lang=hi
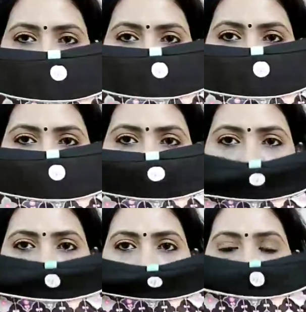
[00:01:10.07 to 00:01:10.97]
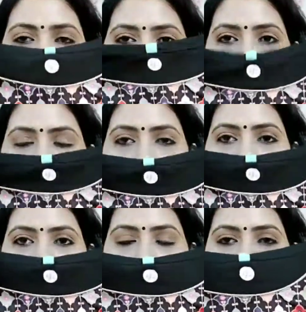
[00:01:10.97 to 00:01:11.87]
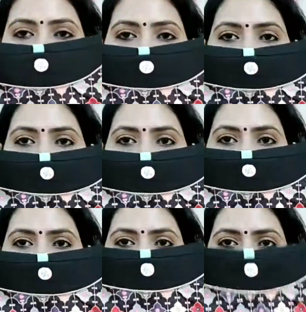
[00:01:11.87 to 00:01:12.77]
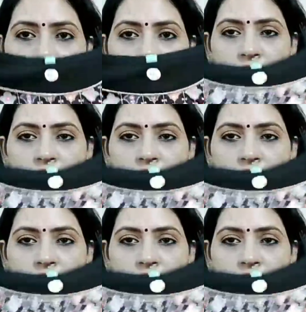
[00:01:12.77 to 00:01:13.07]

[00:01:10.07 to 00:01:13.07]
है और इस तरह से ब्यूटीफुल सा ये नेक डिज़ाइन